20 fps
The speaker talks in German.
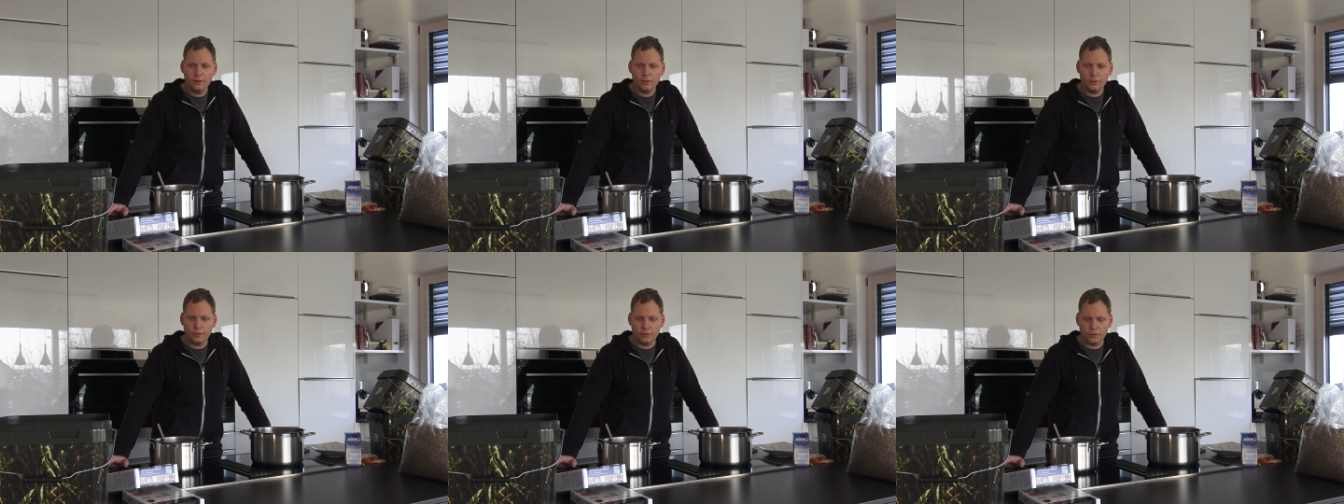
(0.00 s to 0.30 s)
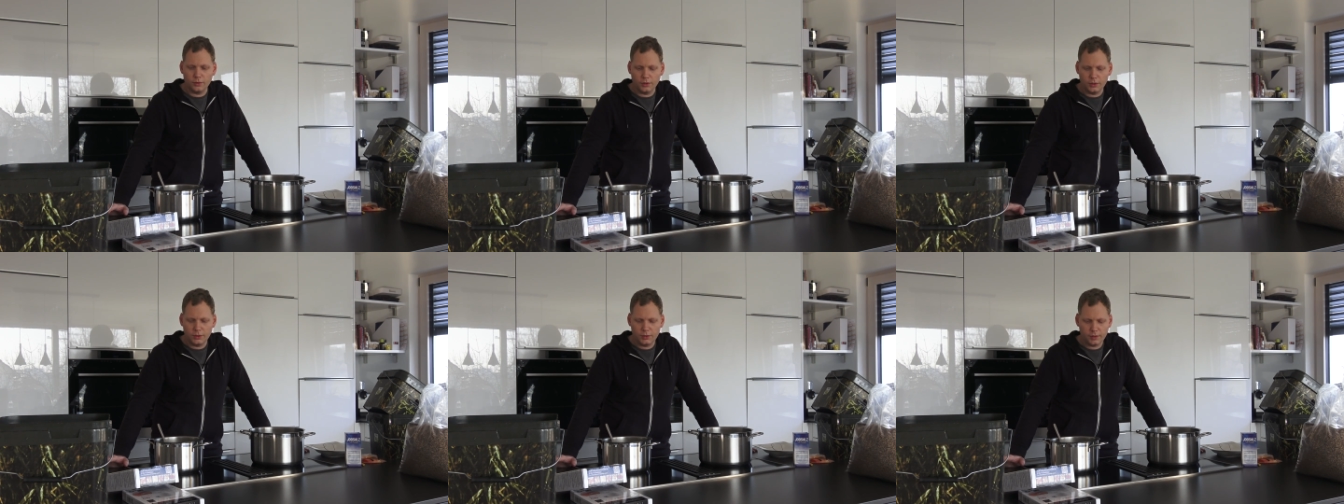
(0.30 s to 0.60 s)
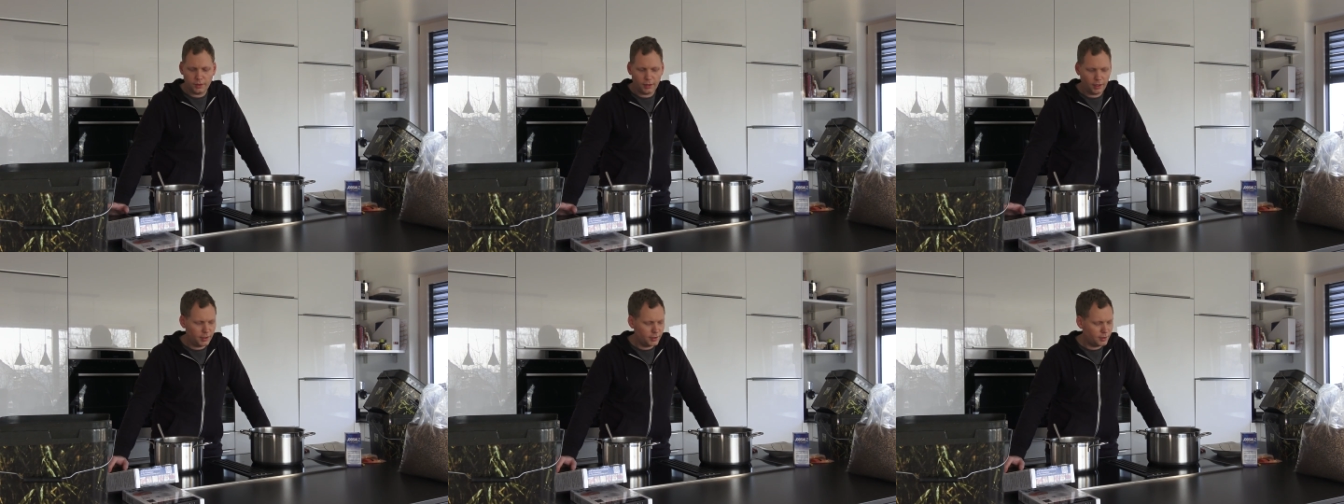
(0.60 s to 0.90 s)

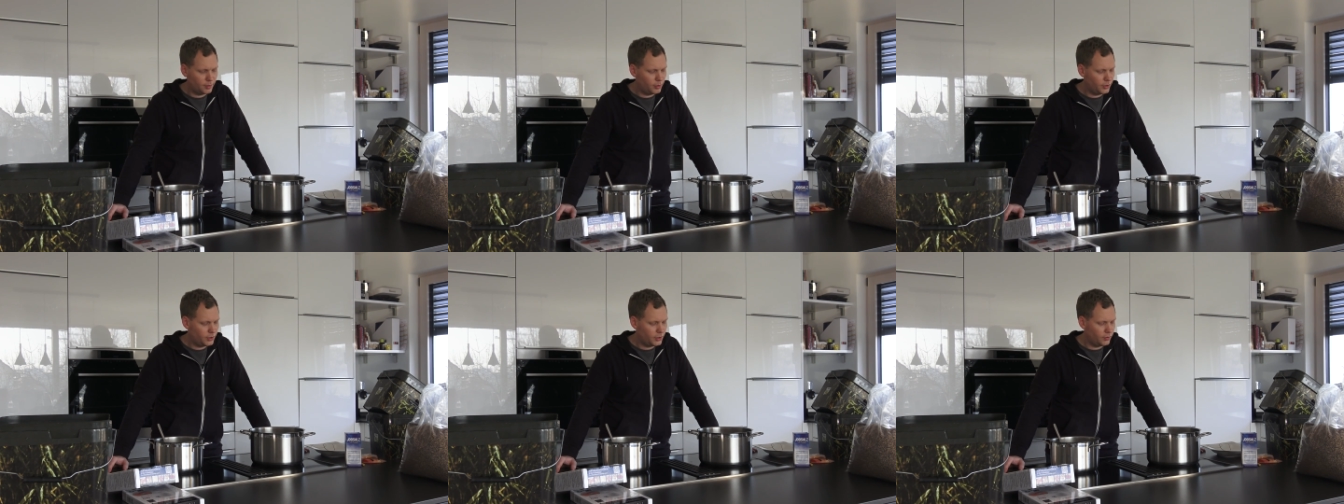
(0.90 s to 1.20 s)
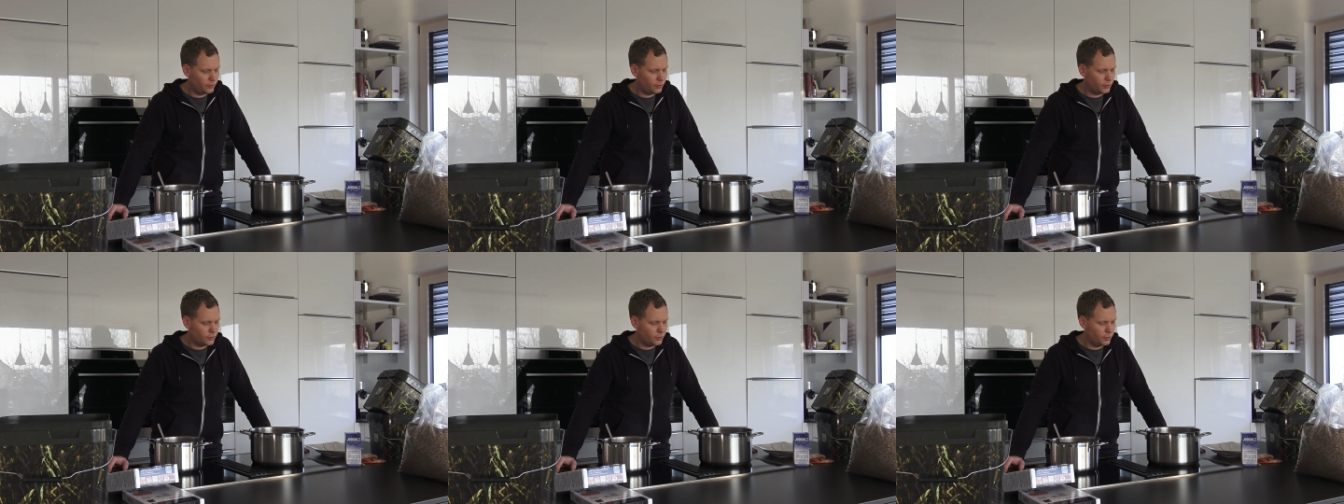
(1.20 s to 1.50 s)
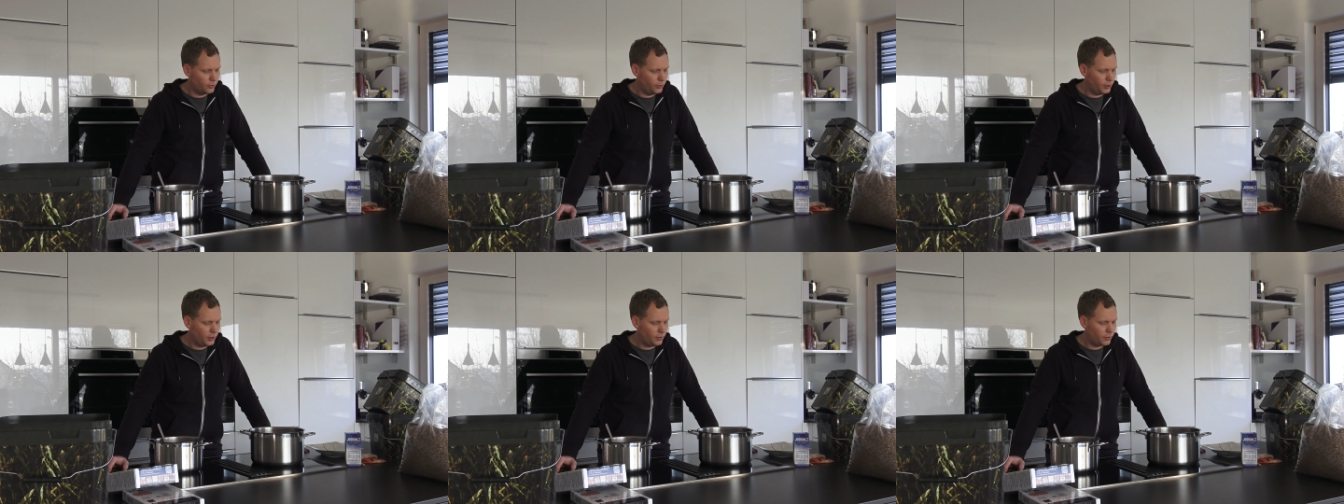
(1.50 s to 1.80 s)
und alles ein bisschen fürs
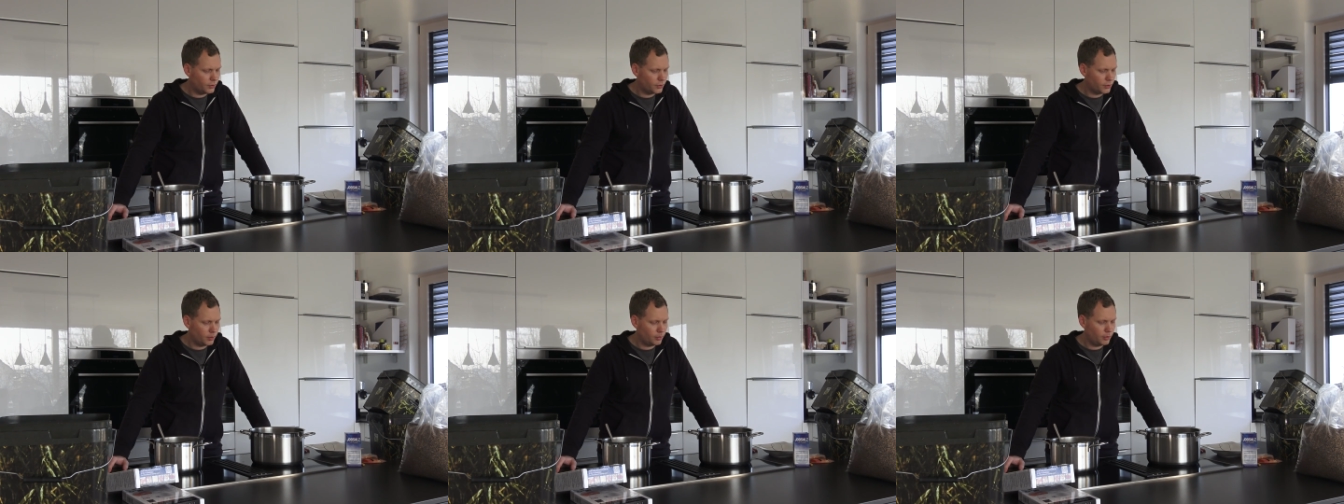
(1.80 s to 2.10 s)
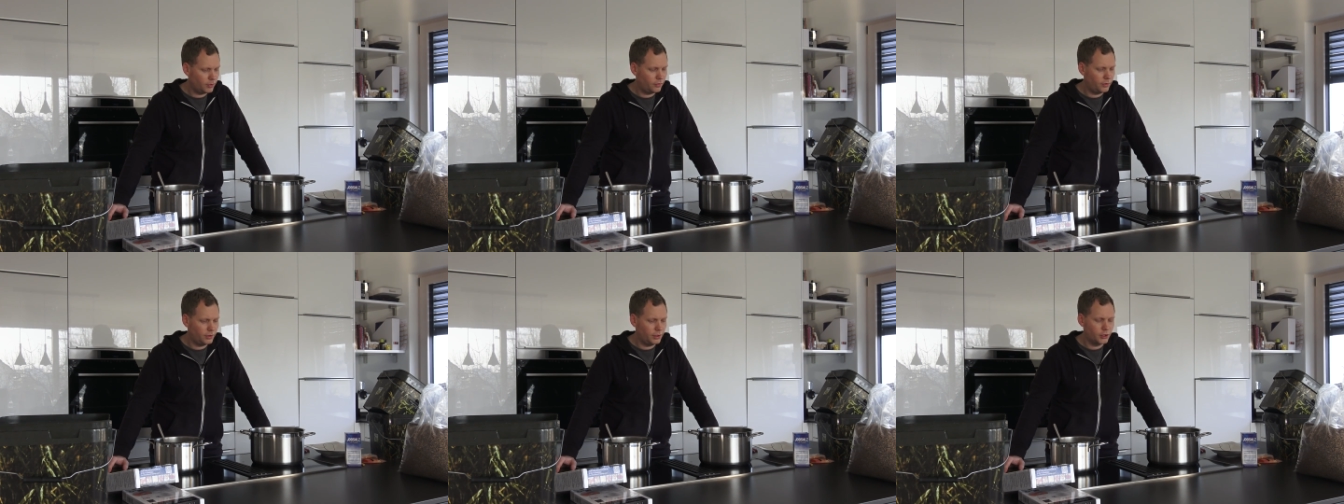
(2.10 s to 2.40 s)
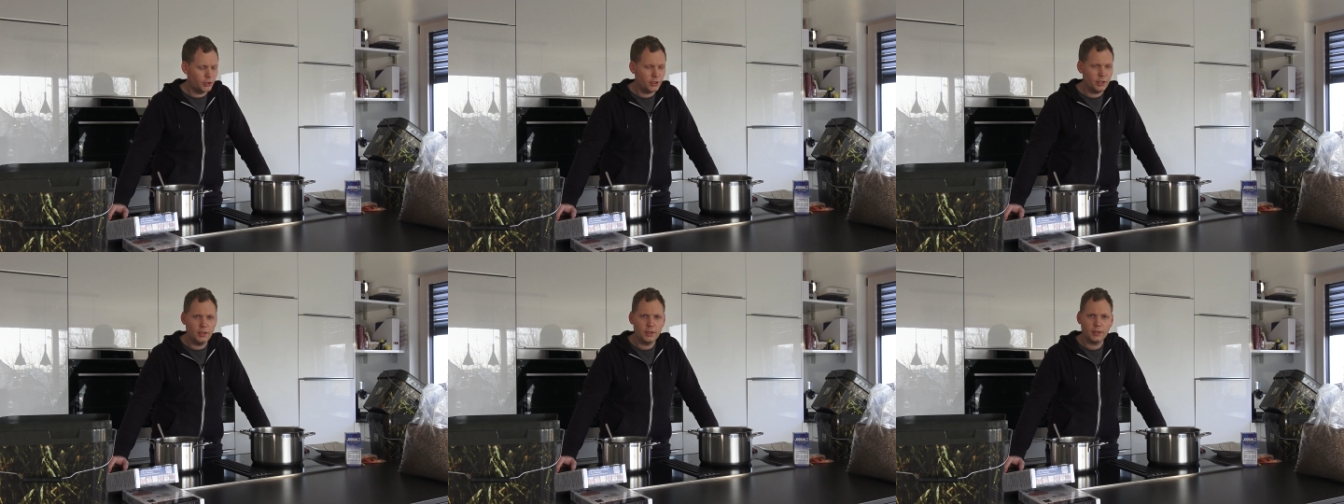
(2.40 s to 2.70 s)
Frühjahr, fürs Sommer, für die
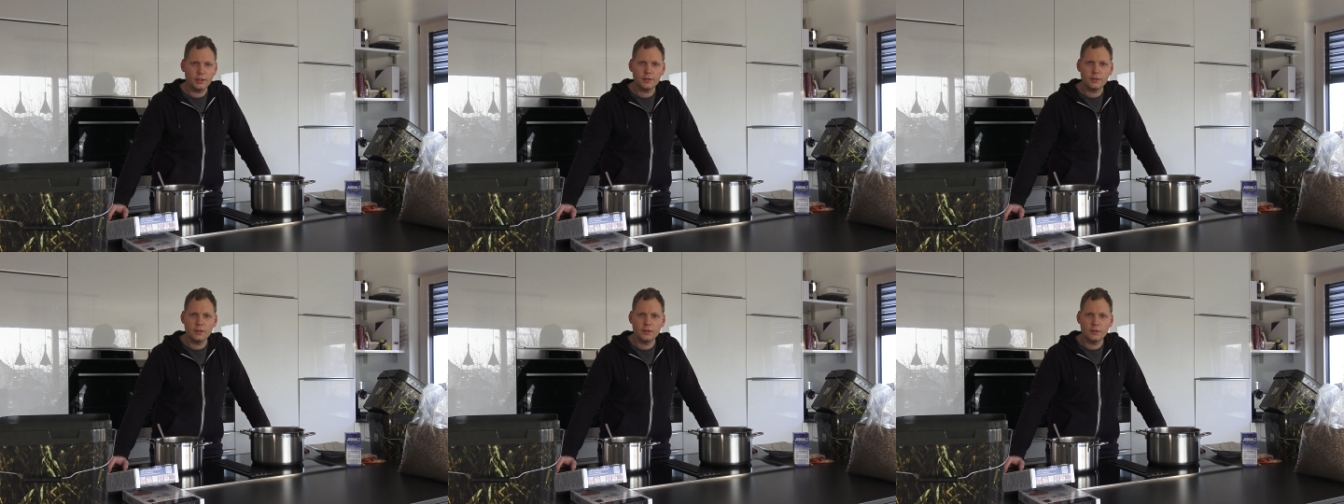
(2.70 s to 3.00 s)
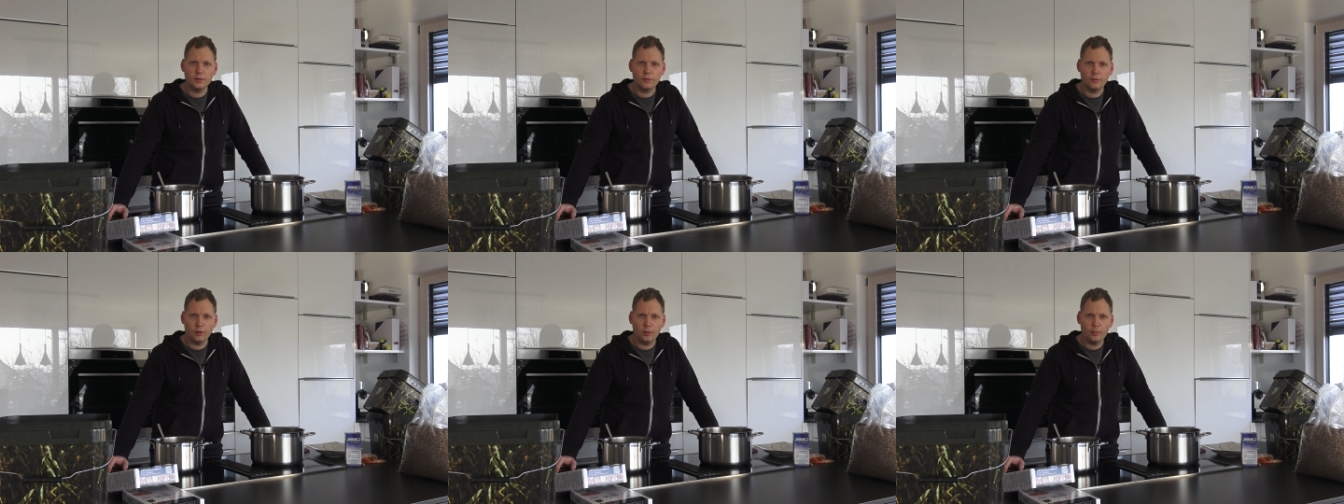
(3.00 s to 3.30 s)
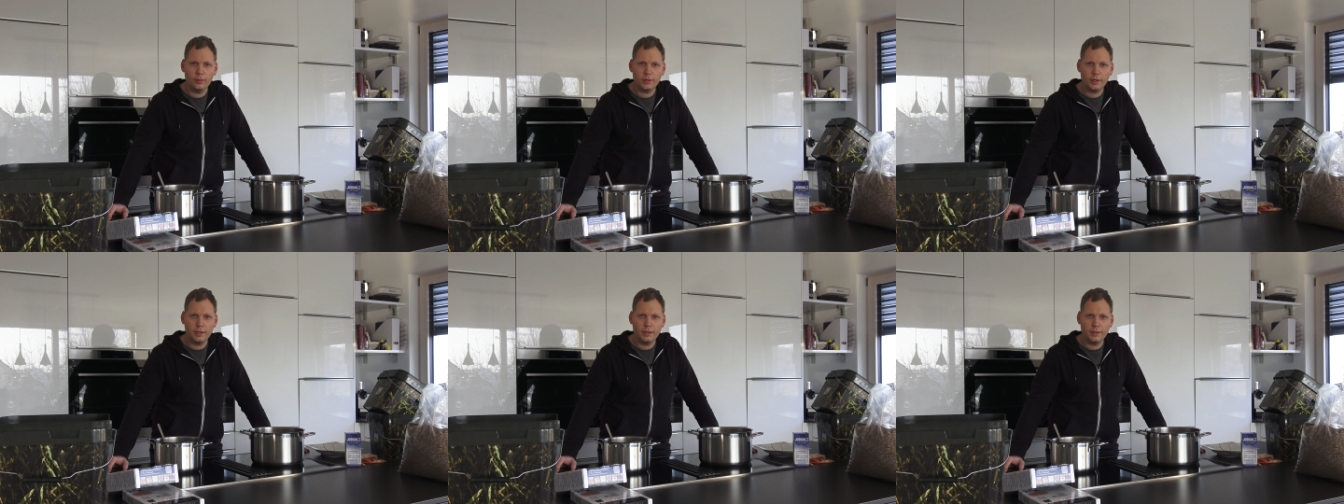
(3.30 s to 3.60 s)
schnellen Ansätze
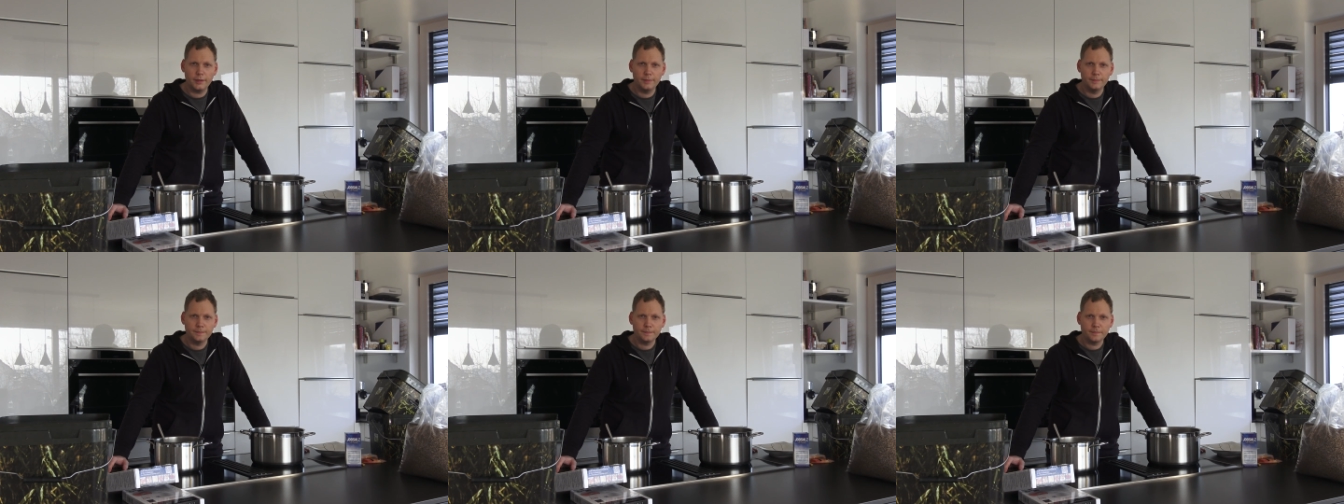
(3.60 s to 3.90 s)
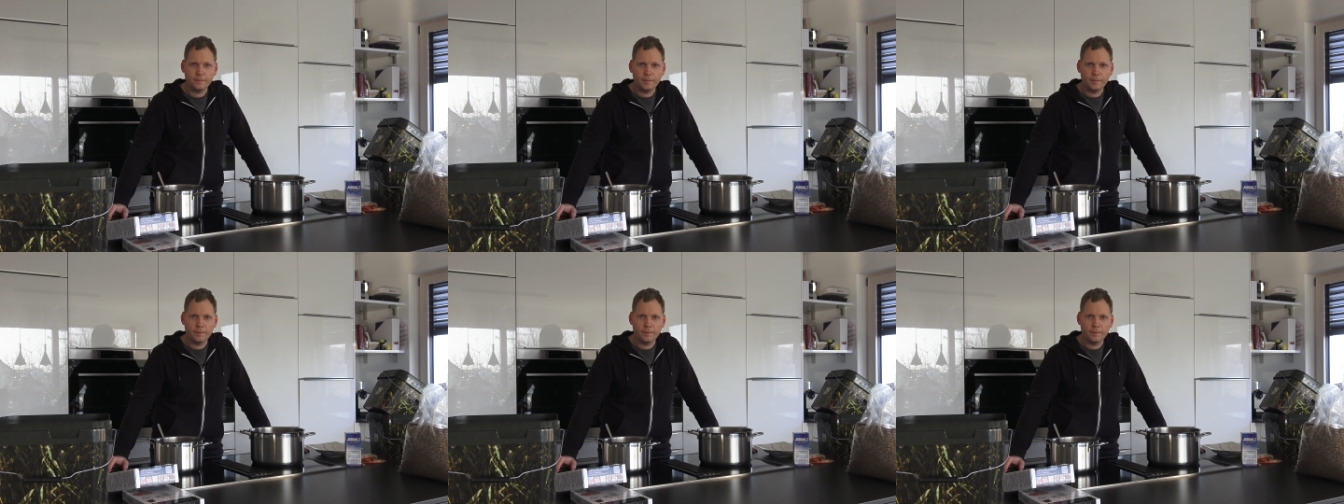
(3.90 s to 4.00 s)
vorbereite,